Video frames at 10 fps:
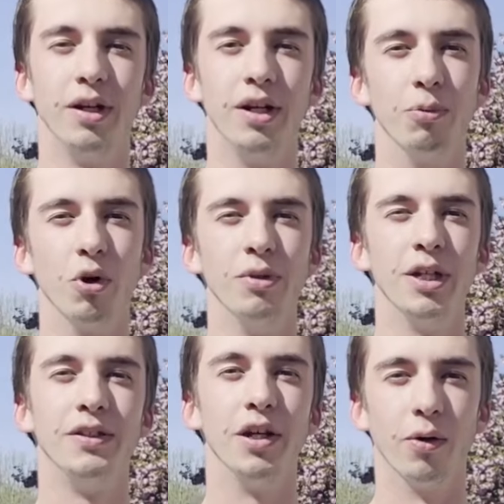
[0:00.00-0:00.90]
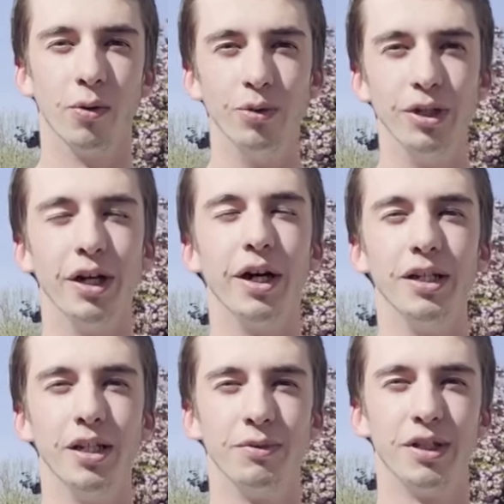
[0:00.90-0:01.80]
Les premiers à dire oui à
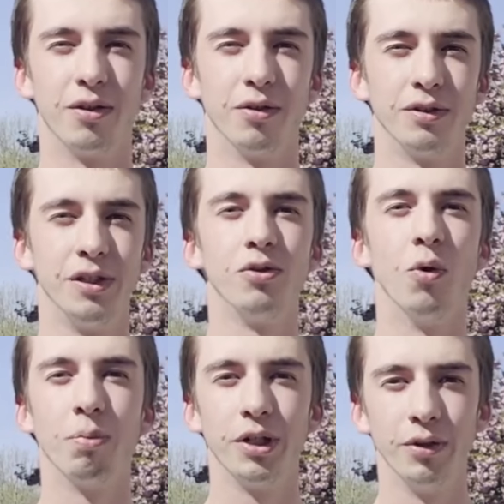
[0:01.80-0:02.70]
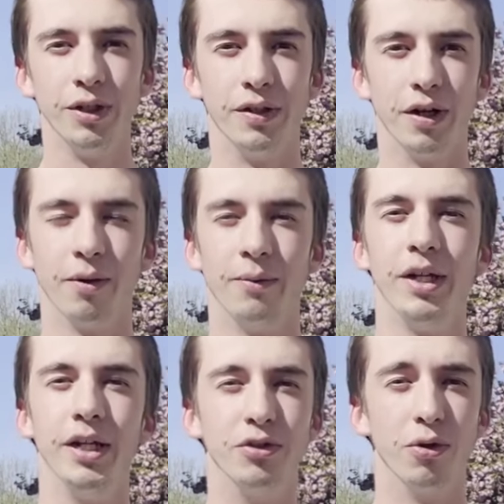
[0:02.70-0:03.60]
IMT Atlantique seront prioritaires.
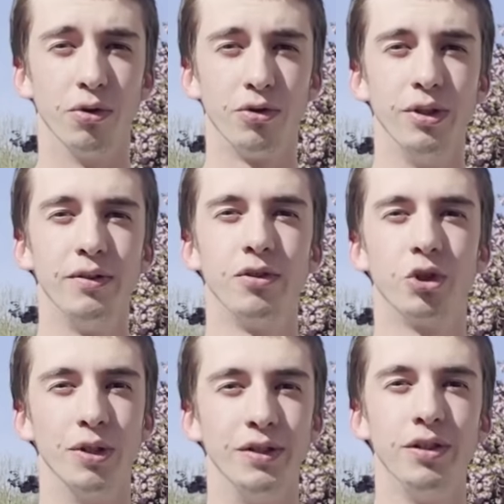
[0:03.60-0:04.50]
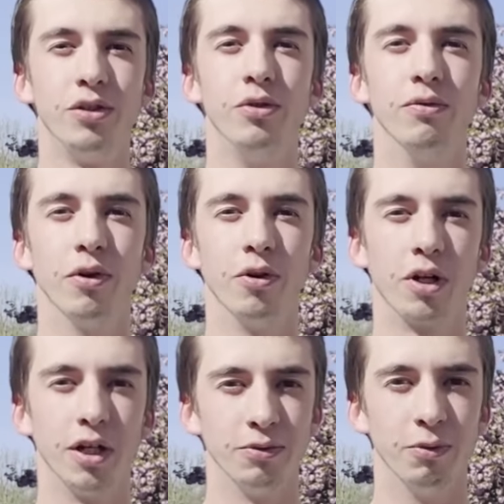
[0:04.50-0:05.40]
Ils seront ensuite choisis suivant leur
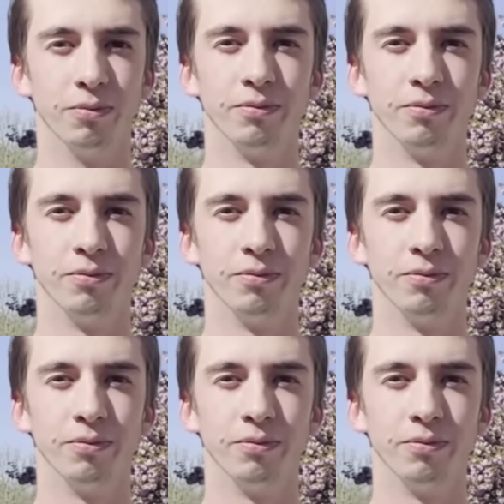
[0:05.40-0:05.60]
classement.